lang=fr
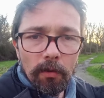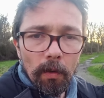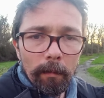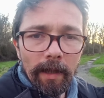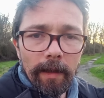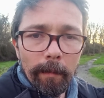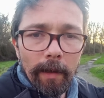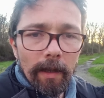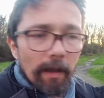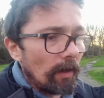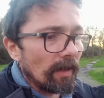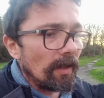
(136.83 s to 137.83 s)
je suis emmerdé
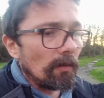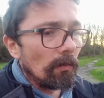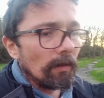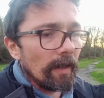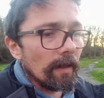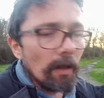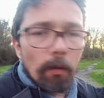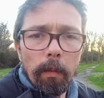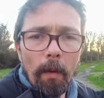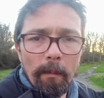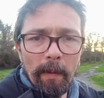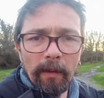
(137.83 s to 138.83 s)
par une institutrice qui
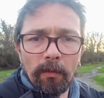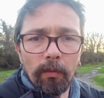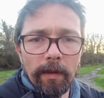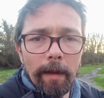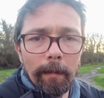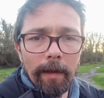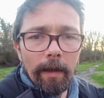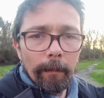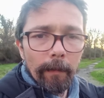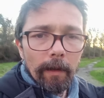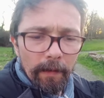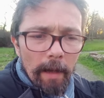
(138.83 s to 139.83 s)
comprend pas du tout le gamin,
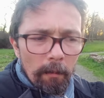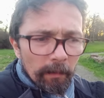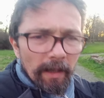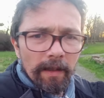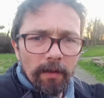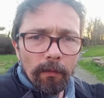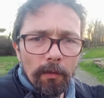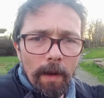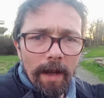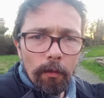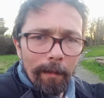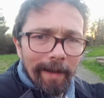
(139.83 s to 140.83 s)
qui finalement peut-être sans le
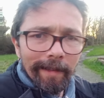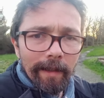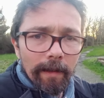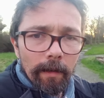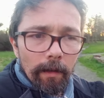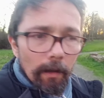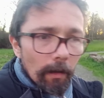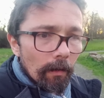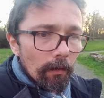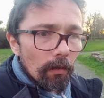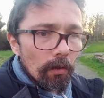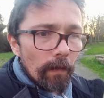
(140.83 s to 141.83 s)
vouloir le maltraite,
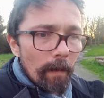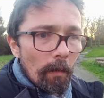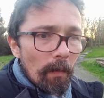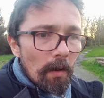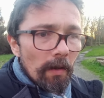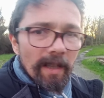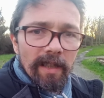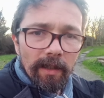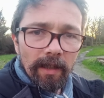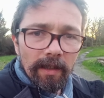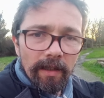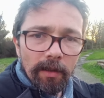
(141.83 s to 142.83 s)
je vais m'en prendre à
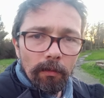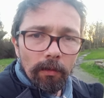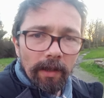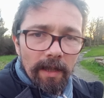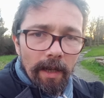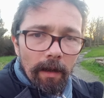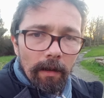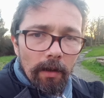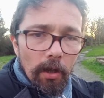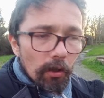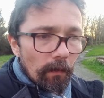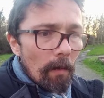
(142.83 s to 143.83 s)
cette institutrice-là,
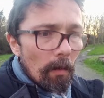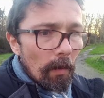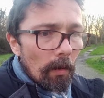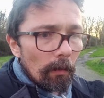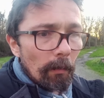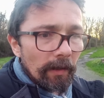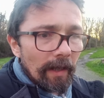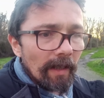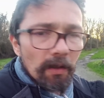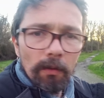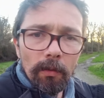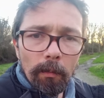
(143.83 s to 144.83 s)
je vais m'en prendre
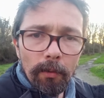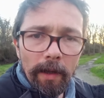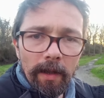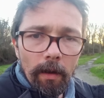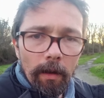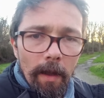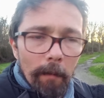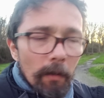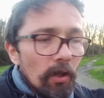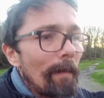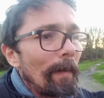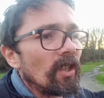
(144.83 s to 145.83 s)
peut-être à son employeur,
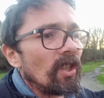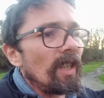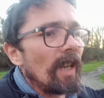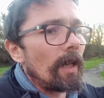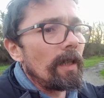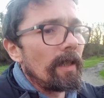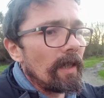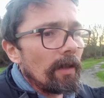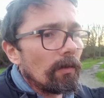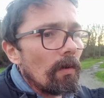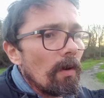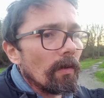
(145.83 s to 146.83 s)
mais je vais pas généraliser
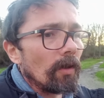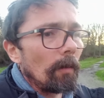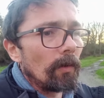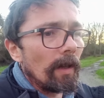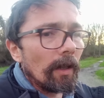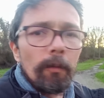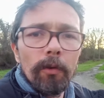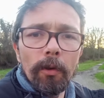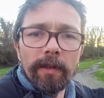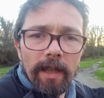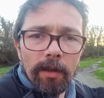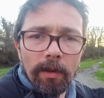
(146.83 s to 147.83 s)
sur l'ensemble de la
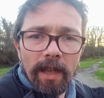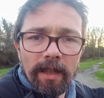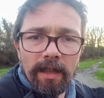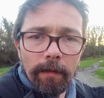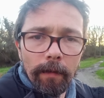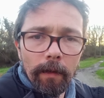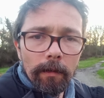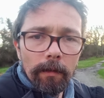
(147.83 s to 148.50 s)
communauté éducative.